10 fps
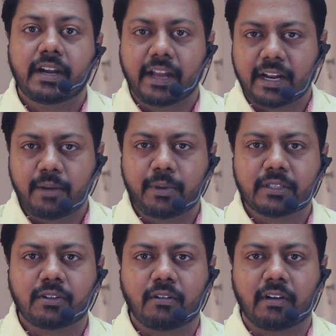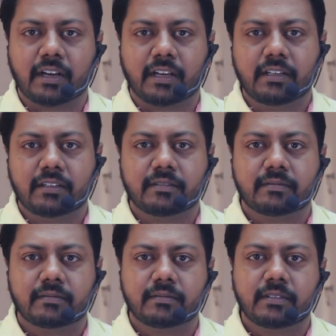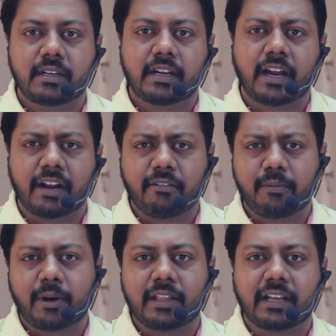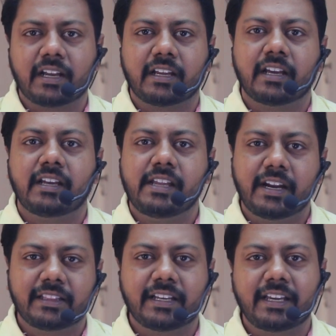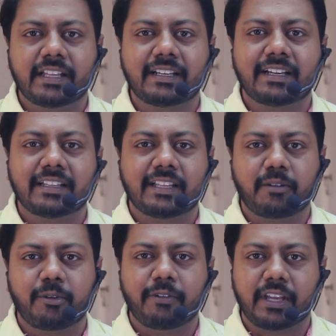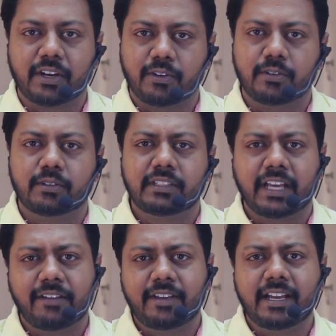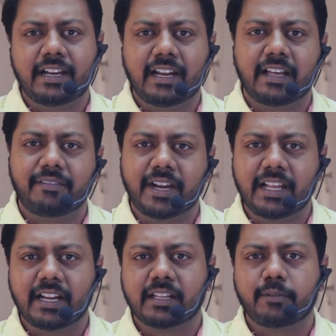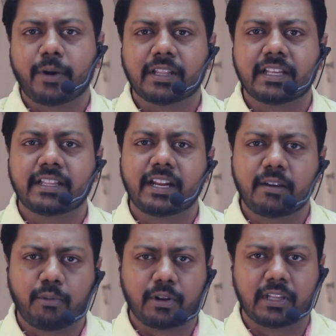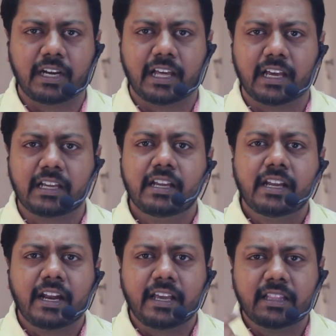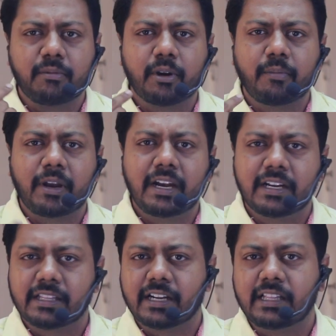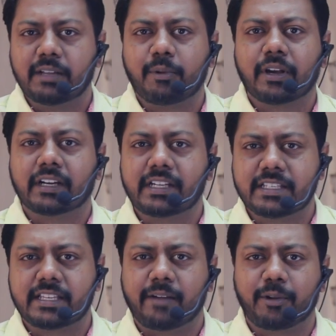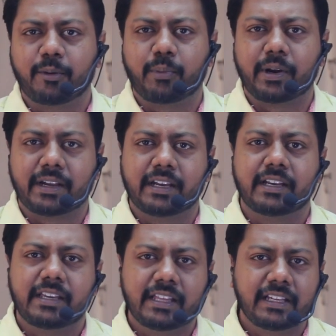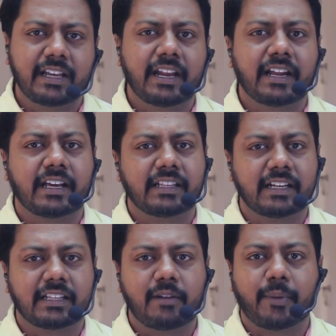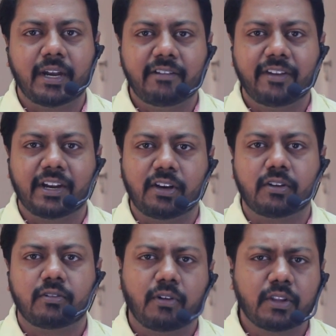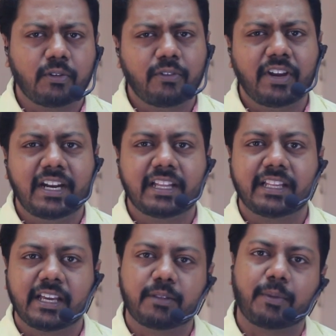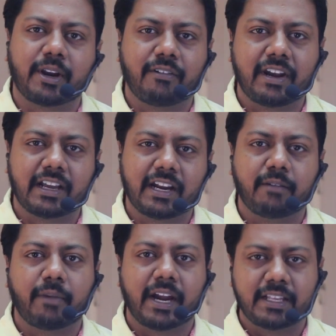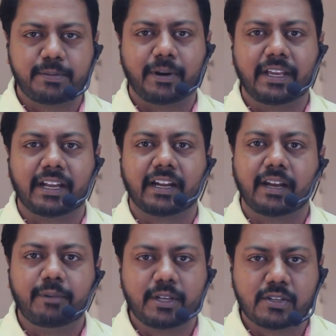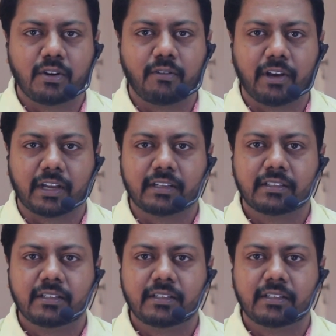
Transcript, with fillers: நிறைய பேர் சொல்லுவாங்க கடவா பல்லு தானேங்க எடுத்தா எதுக்குங்க திரும்பி வைக்கணும் தேவையே இல்லை வெளியிலிருந்து பார்த்தா தெரிய போறதில்ல நான் இந்த பக்கம் பல்லு எடுத்தேன்னா இந்த பக்கம் கடிச்சு சாப்பிட்டு போறேங்க எதுக்குங்க எனக்கு அந்த இடத்துல பல்லு வேணும் அது ஒன்றும் வெளியில தெரியாது பரவாயில்லைங்க நான் மேனேஜ் பண்ணிக்கிறேங்க அப்படின்னு சொல்லுவாங்க